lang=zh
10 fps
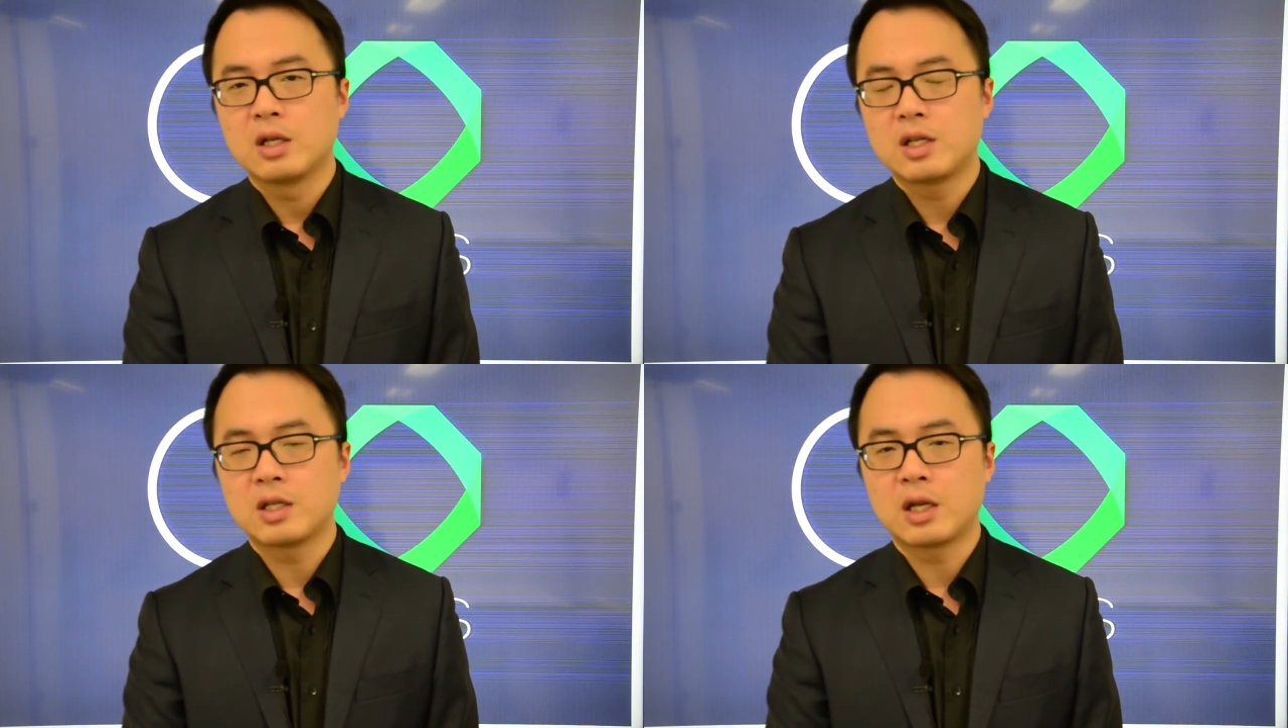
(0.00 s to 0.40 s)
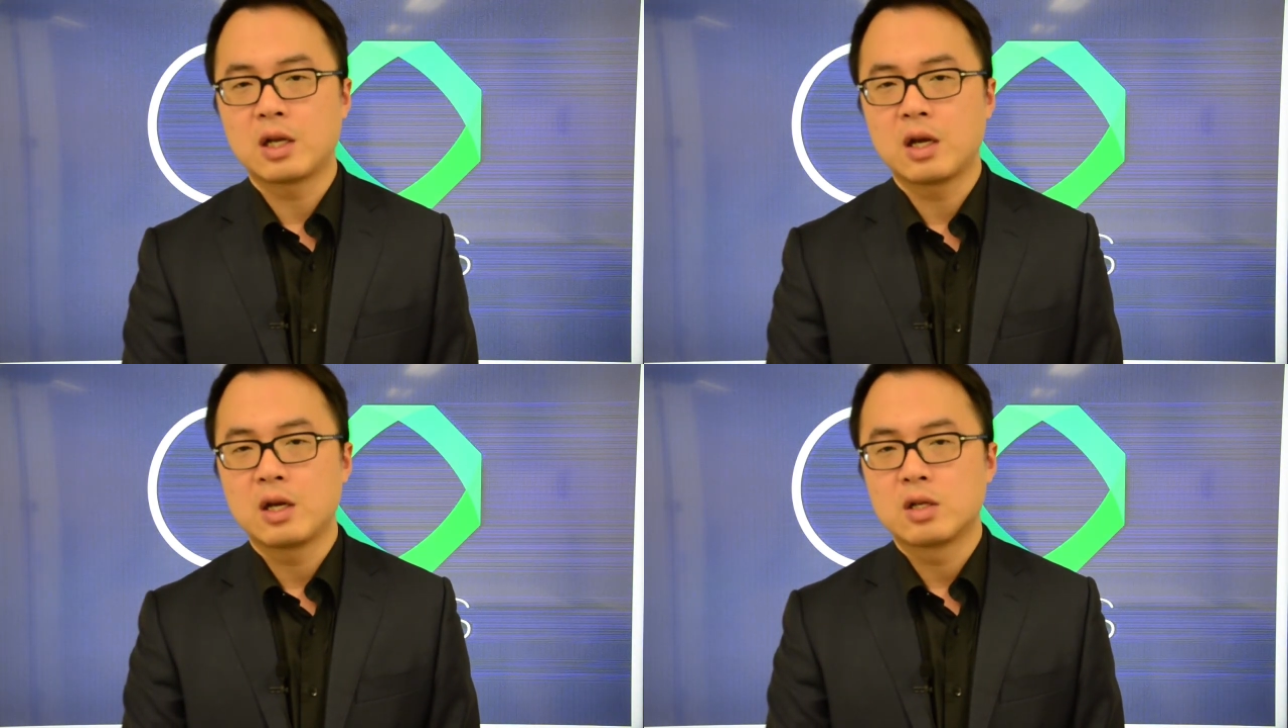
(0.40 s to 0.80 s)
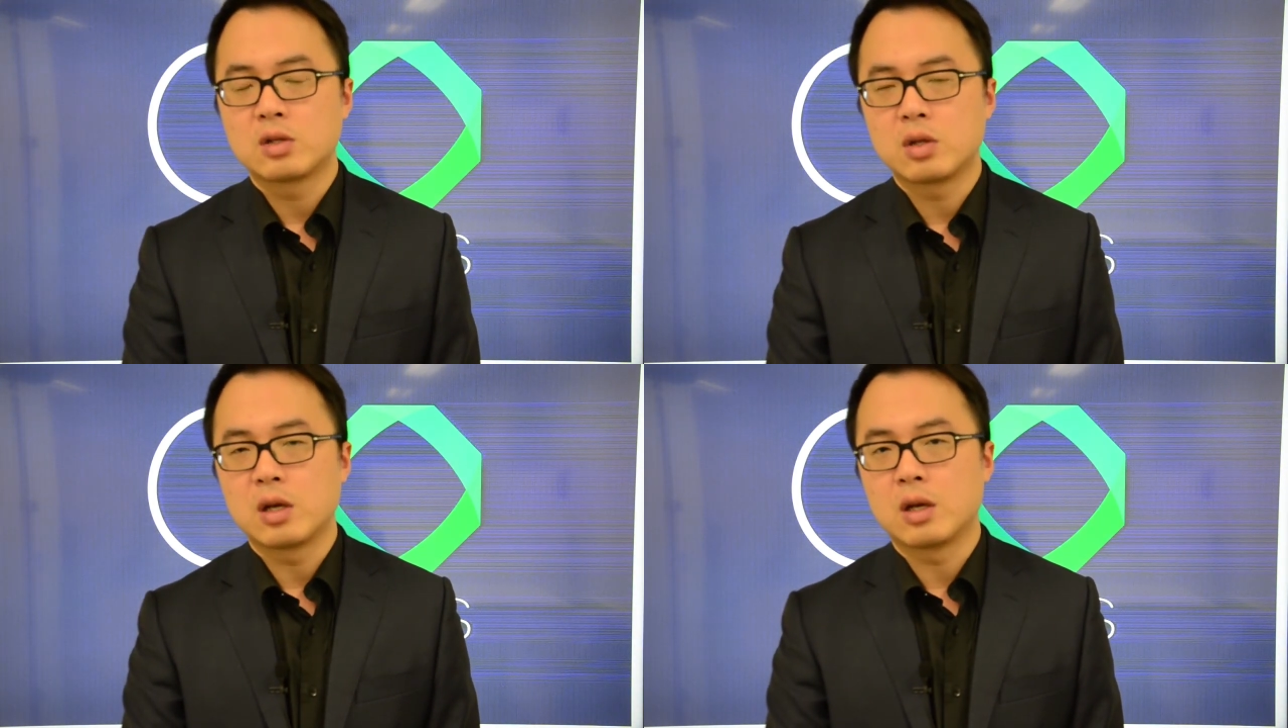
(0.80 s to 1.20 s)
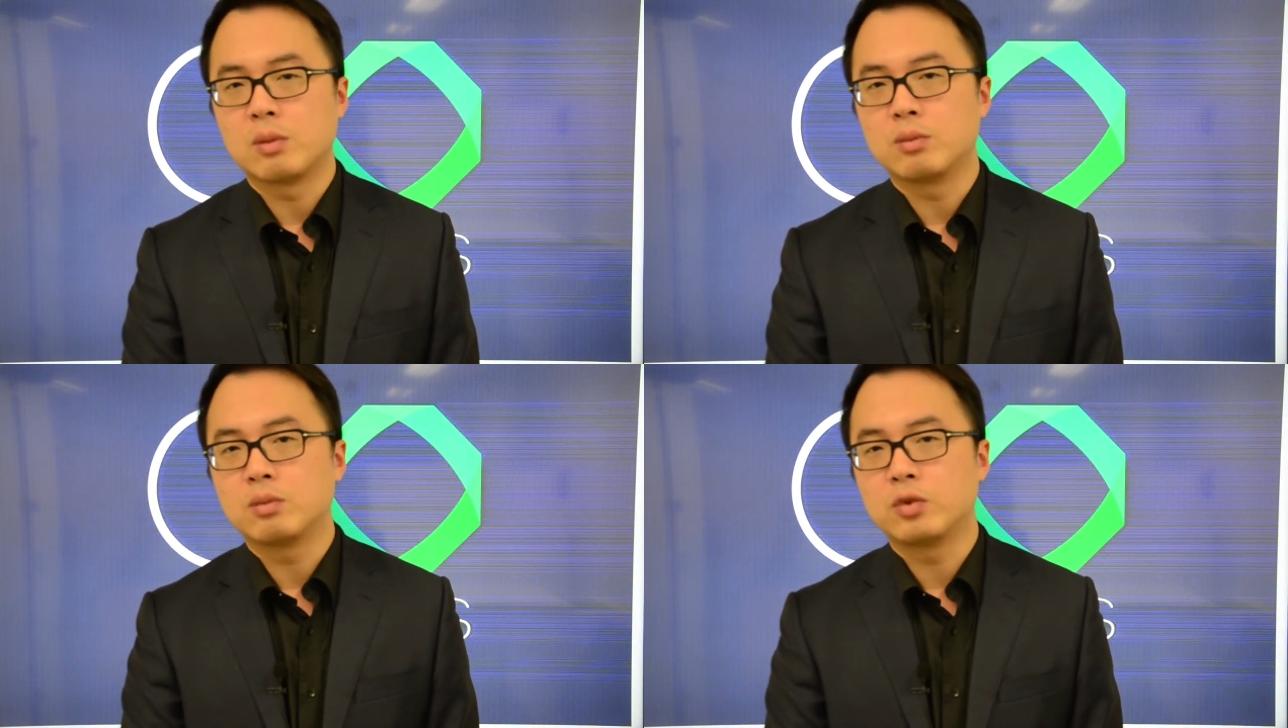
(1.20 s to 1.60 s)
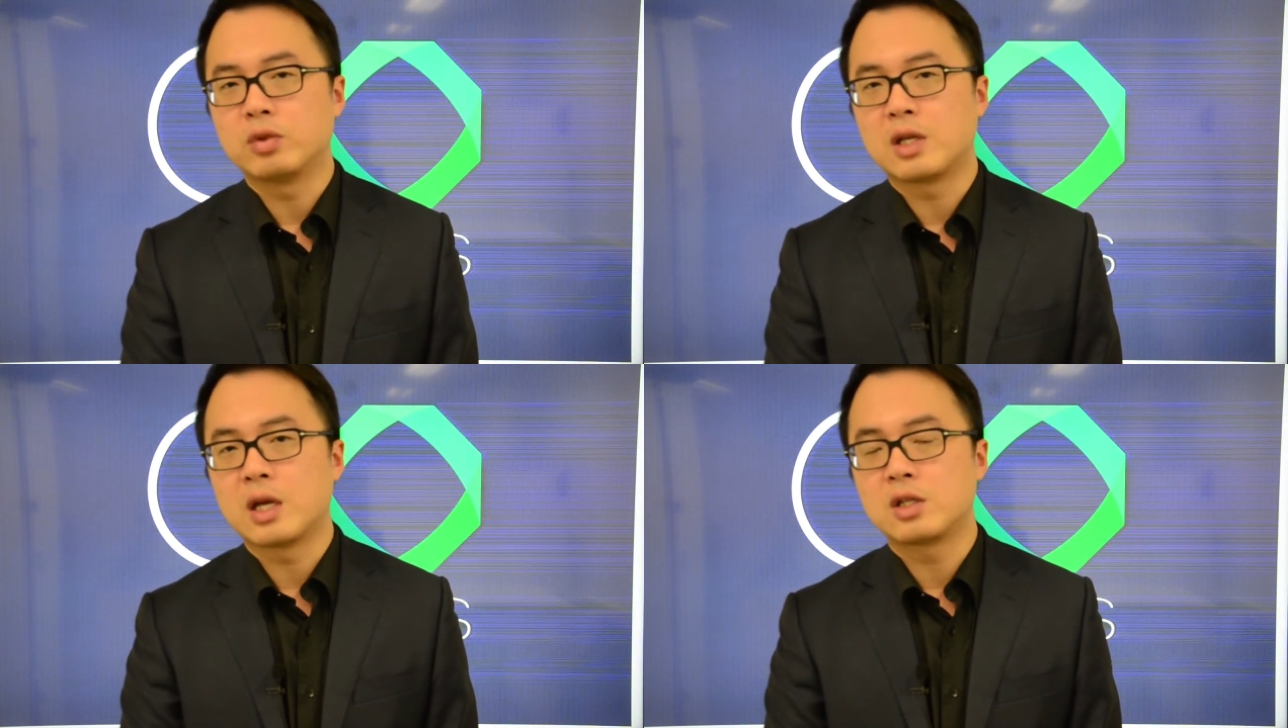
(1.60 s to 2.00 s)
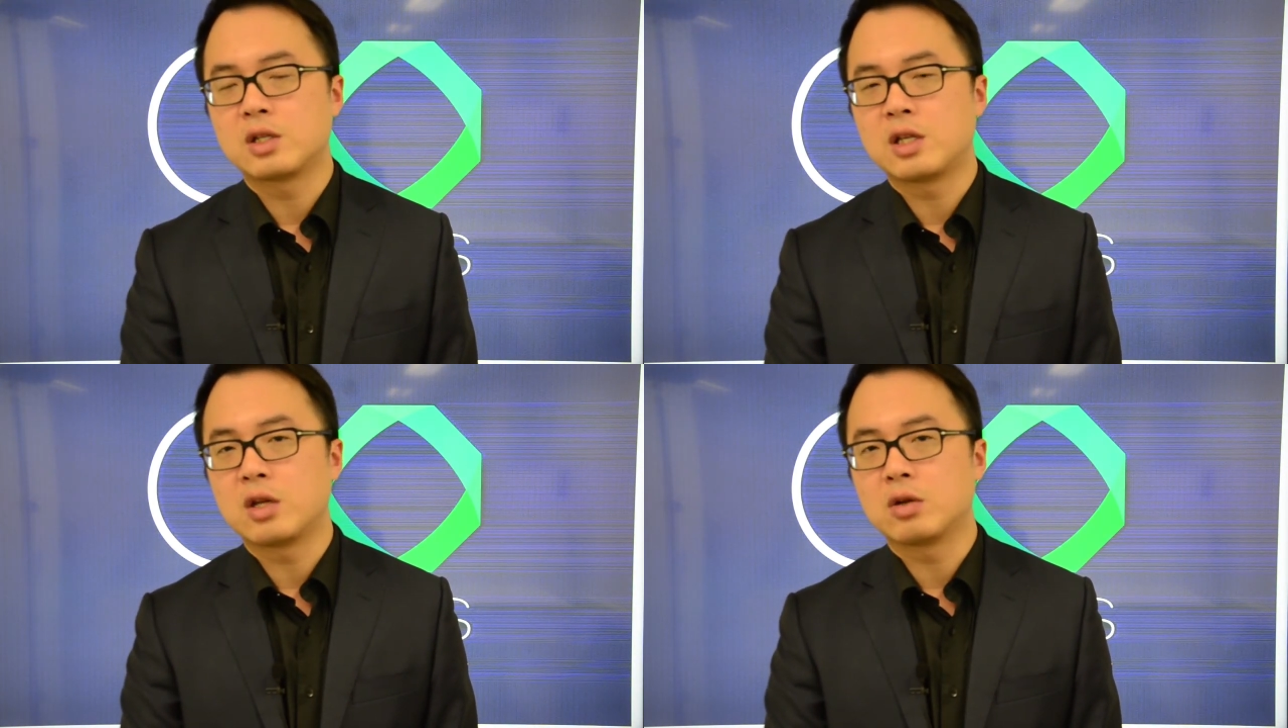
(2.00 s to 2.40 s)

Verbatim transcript: 现在呢，呃，目前之前